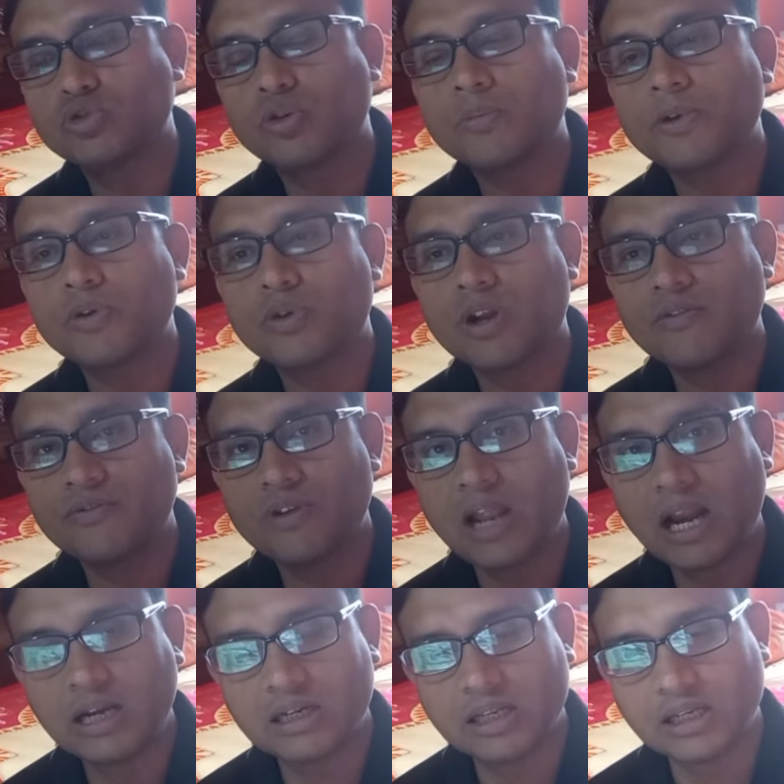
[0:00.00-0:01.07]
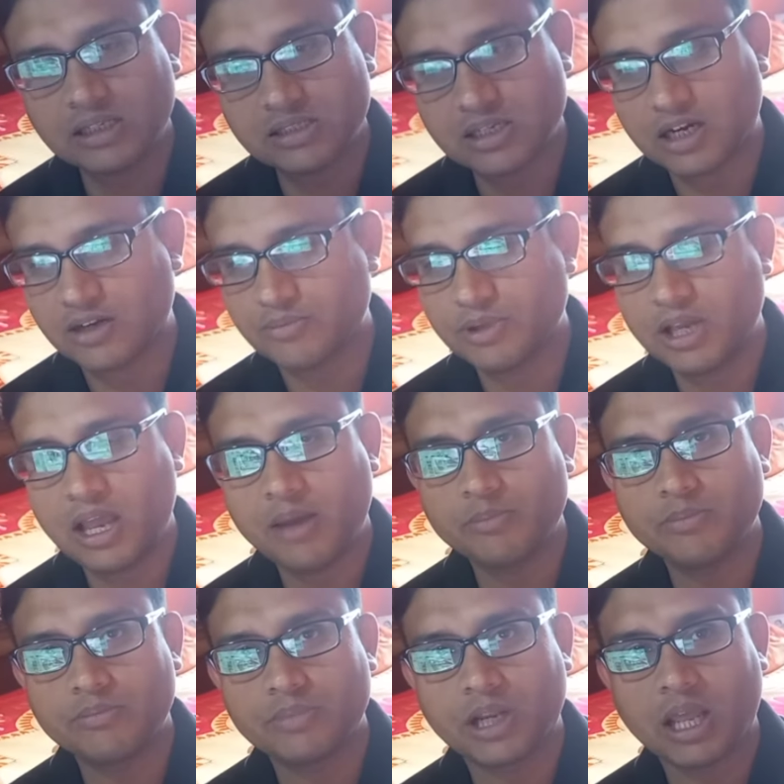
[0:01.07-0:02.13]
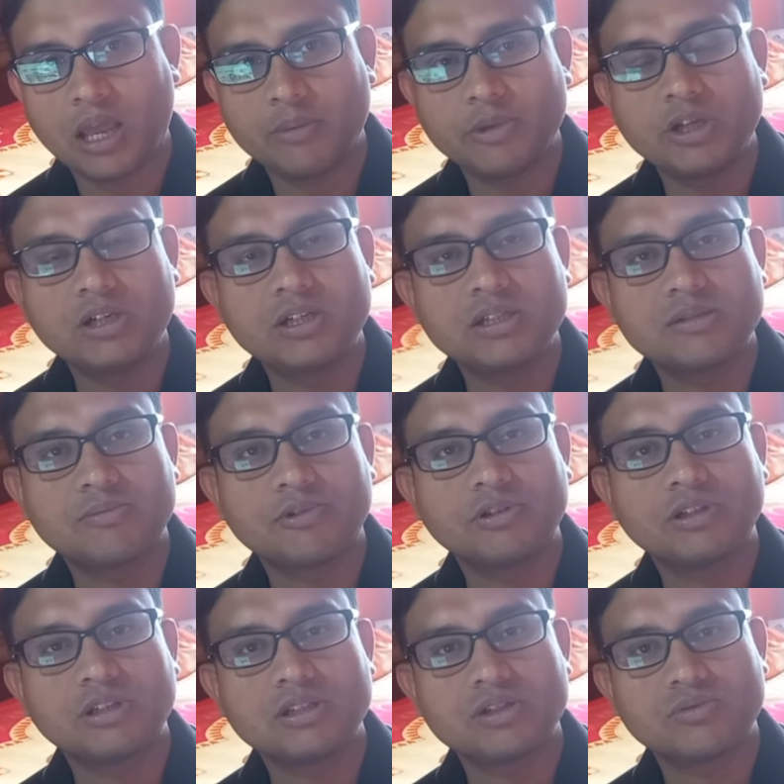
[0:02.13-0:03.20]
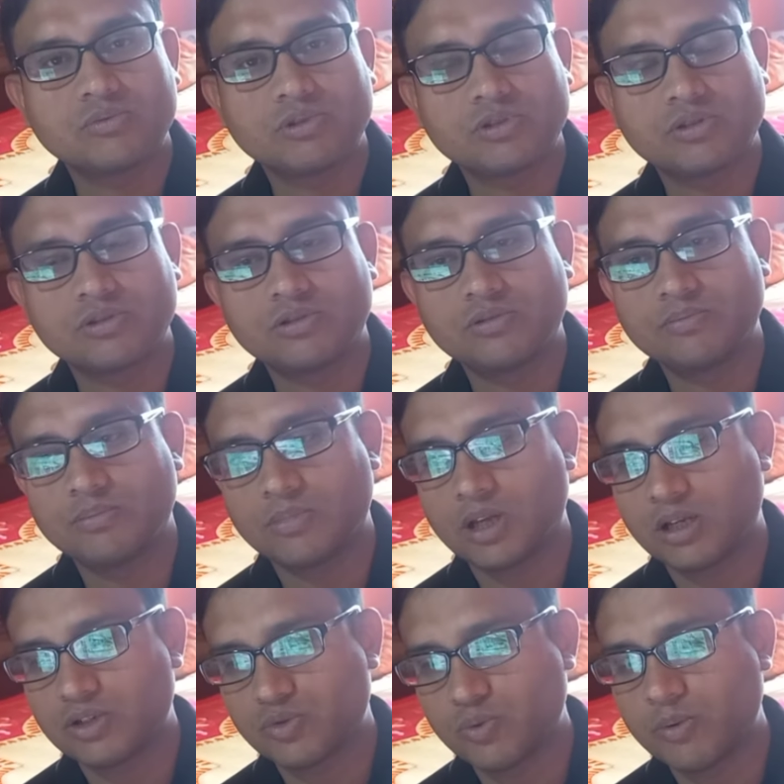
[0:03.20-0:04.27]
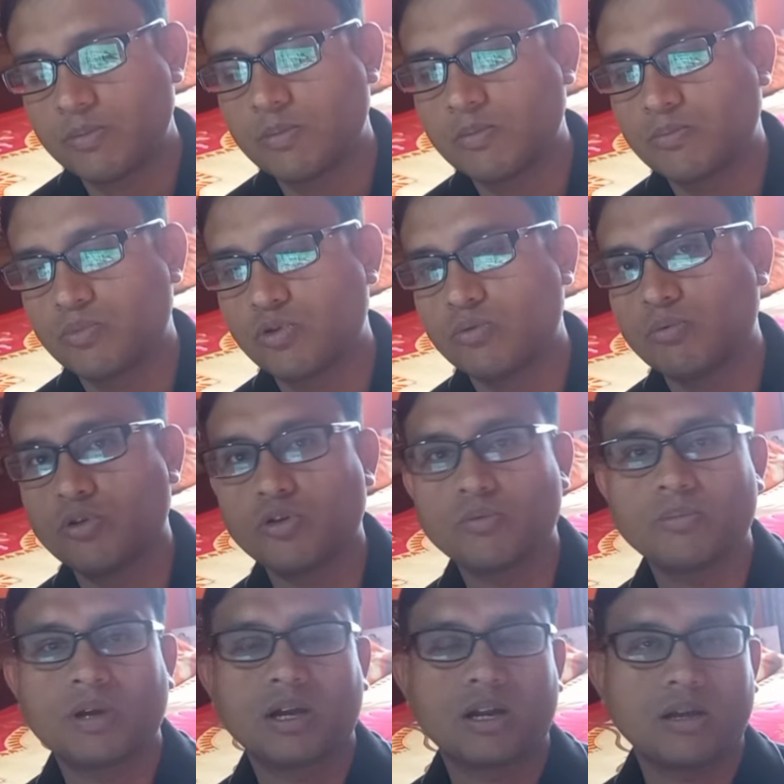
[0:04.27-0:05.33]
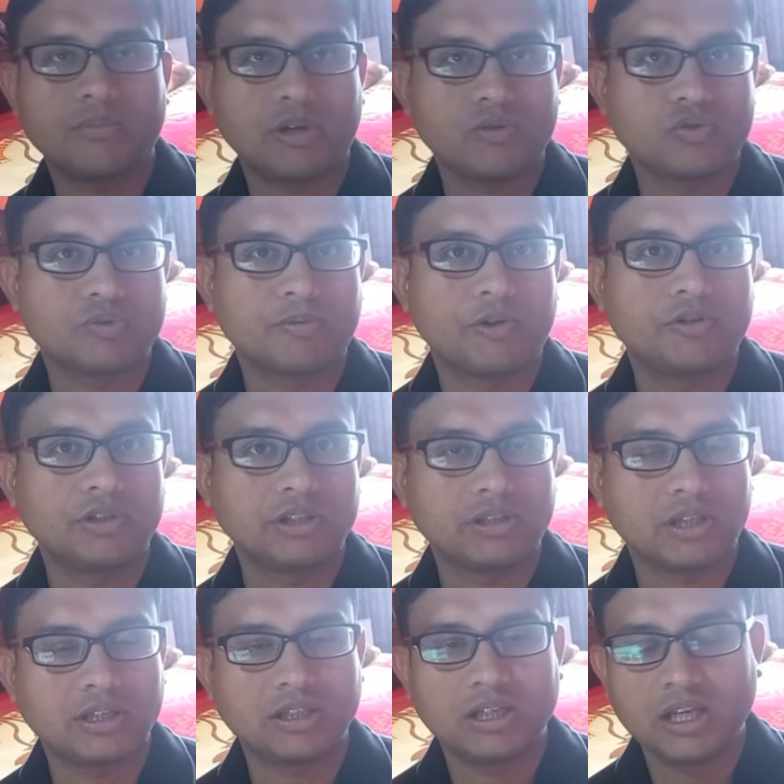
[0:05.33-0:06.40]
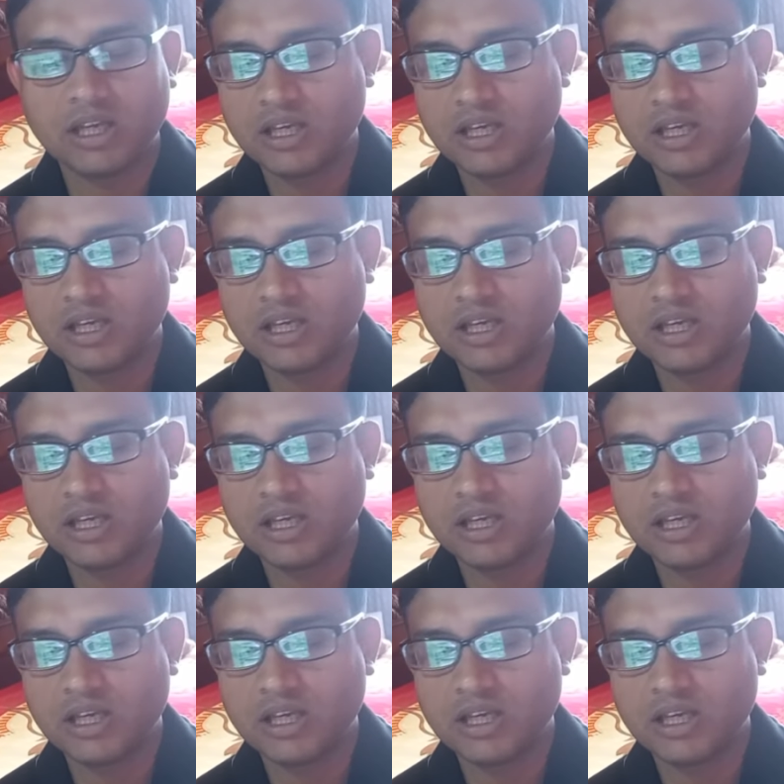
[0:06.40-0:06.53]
প্রথমে ওরা ফ্ল্যাটটাকে ছাড়বে মানে অ্যামিনিটিস বলতে যে সমস্ত সুইমিং পুল বলুন বা ক্লাব হাউস বলুন ইত্যাদি